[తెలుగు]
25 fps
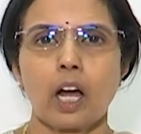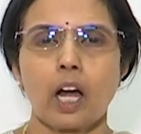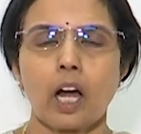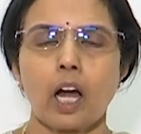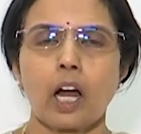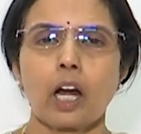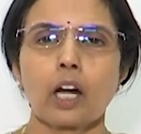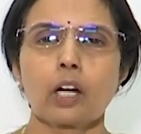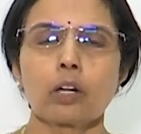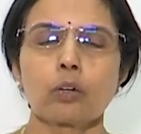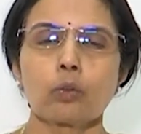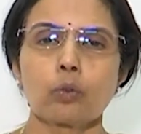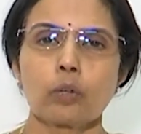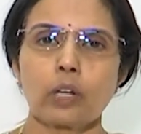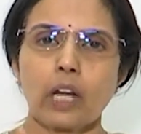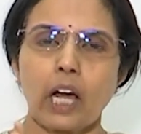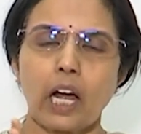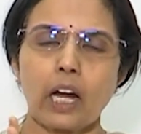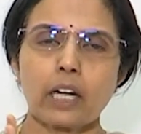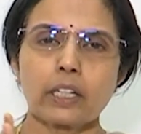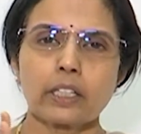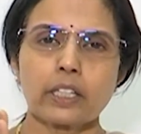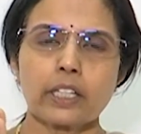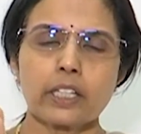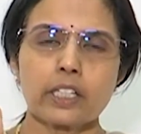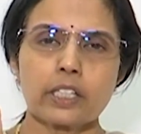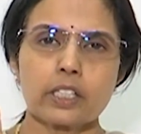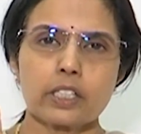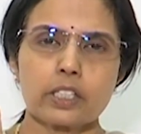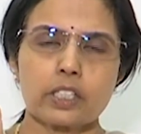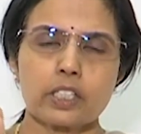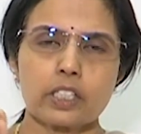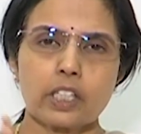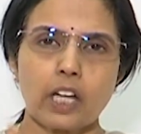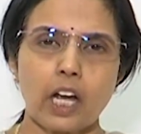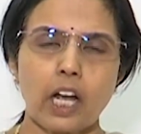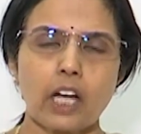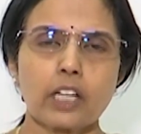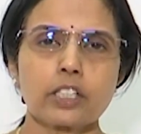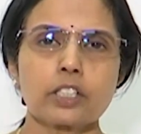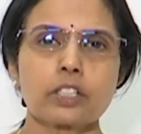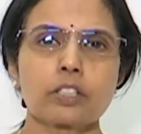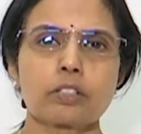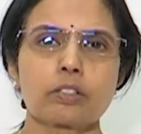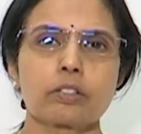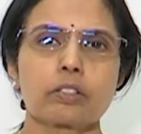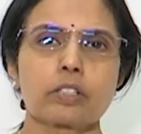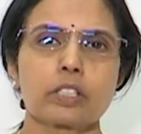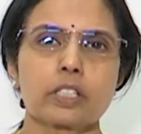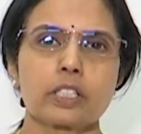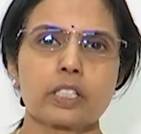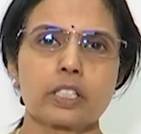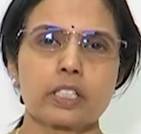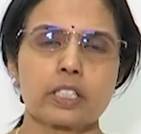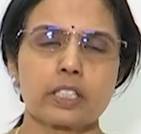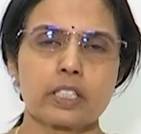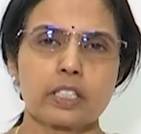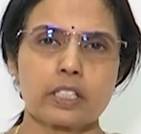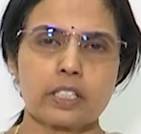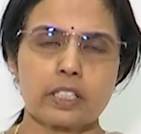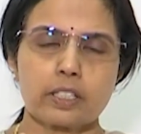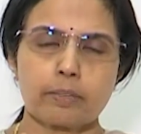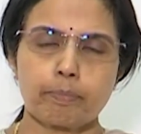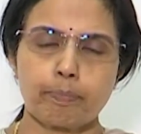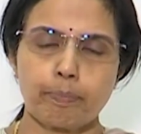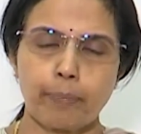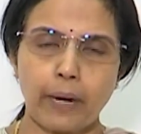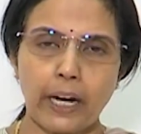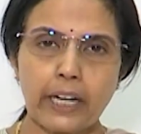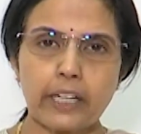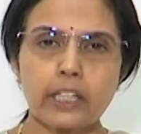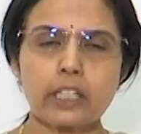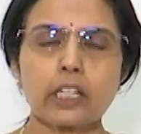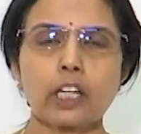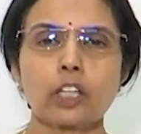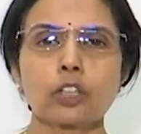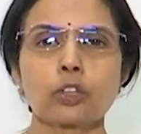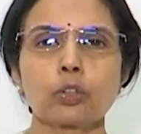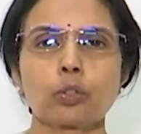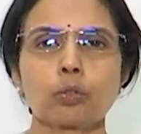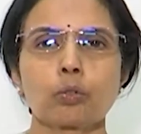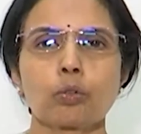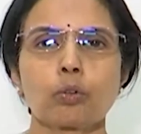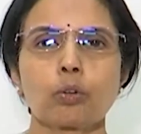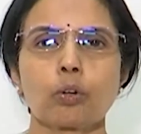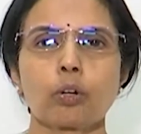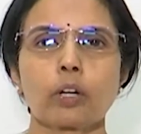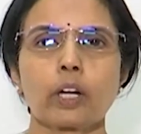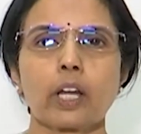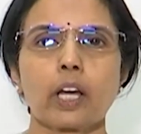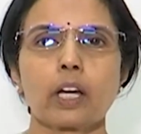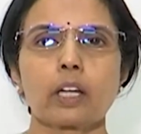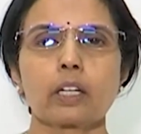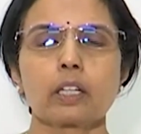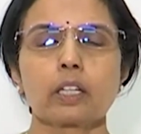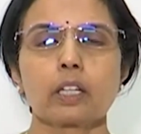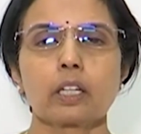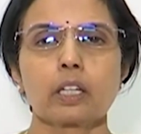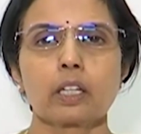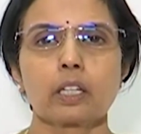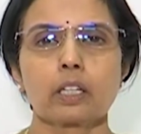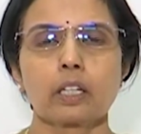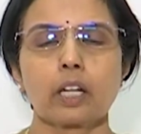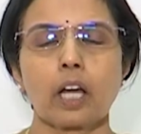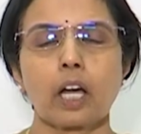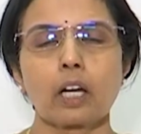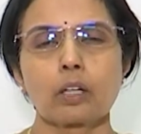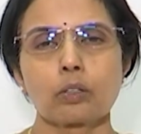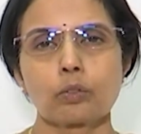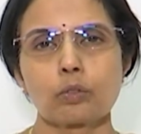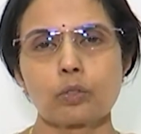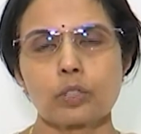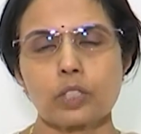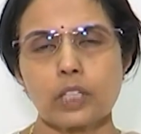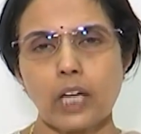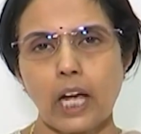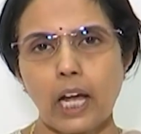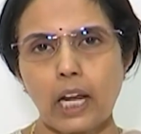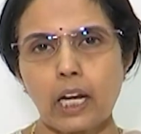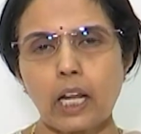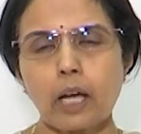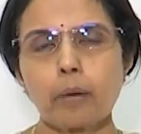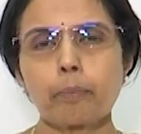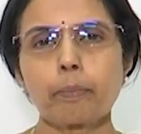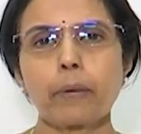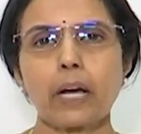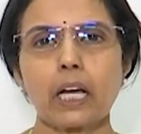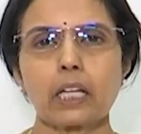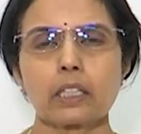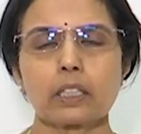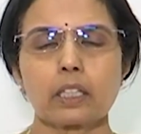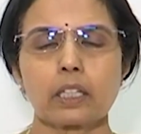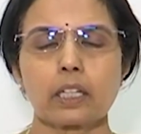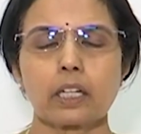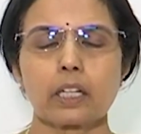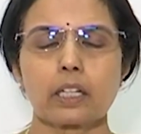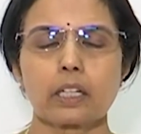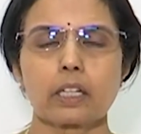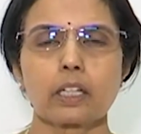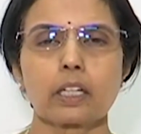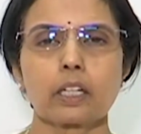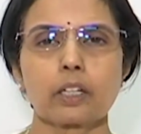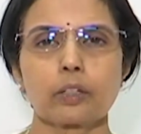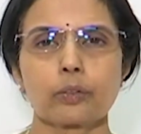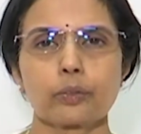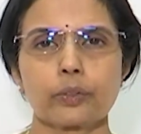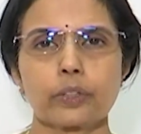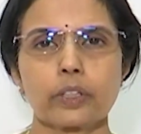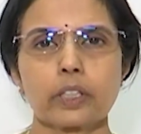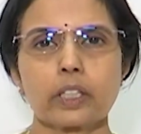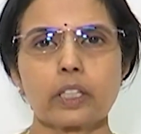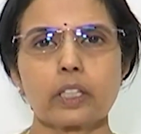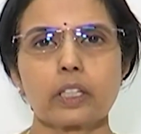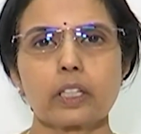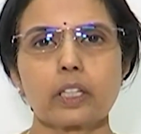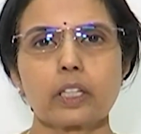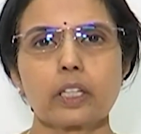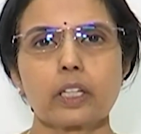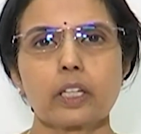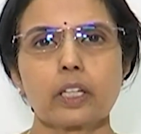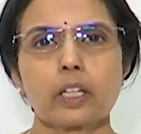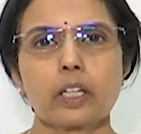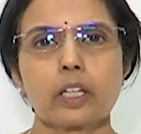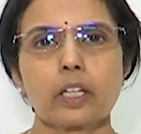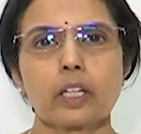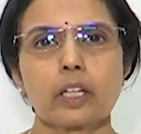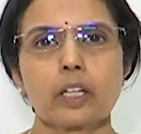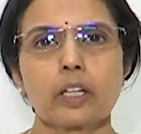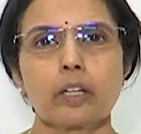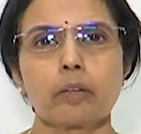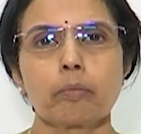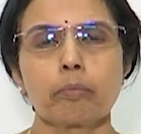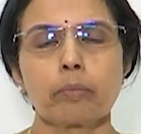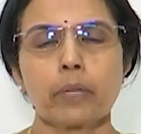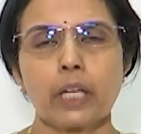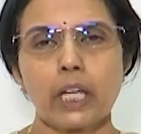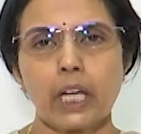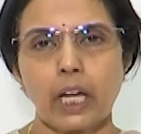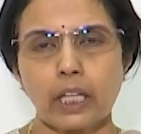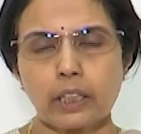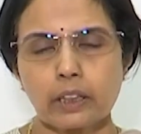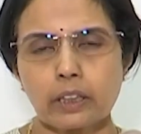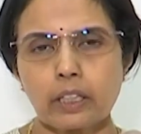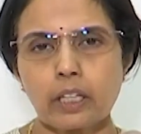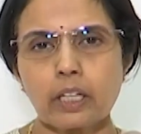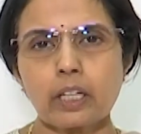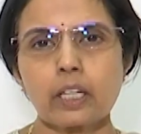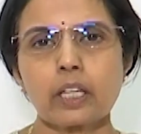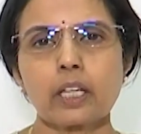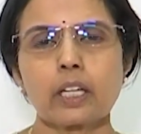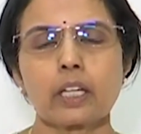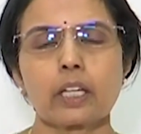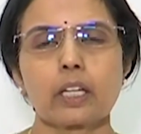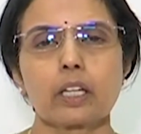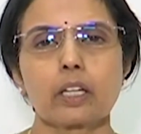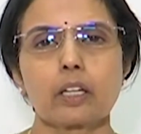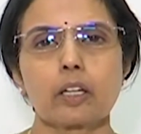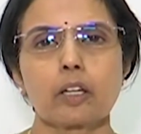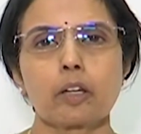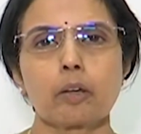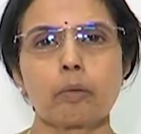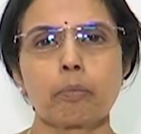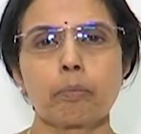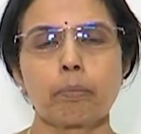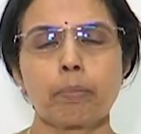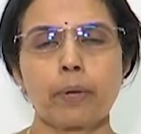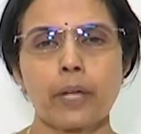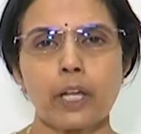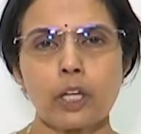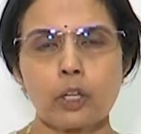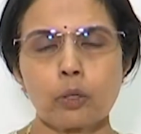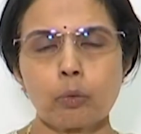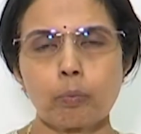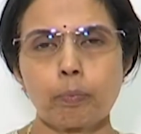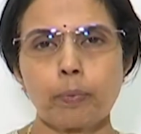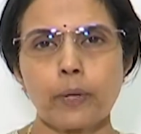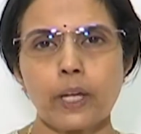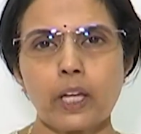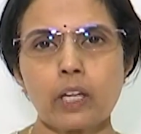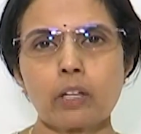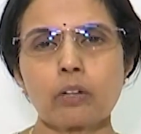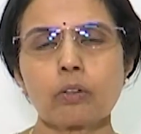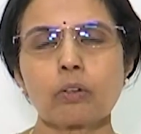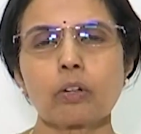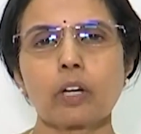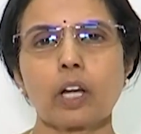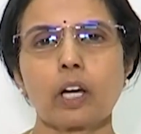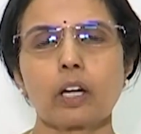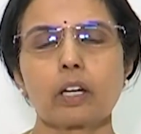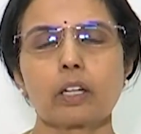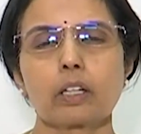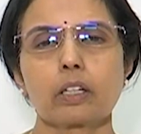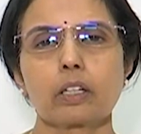వాళ్ళు లాఠీ చార్జ్ పడినందుకు కూడా నాకు చాలా బాధకరంగా ఉంది మీ అందరికీ పేరు పేరున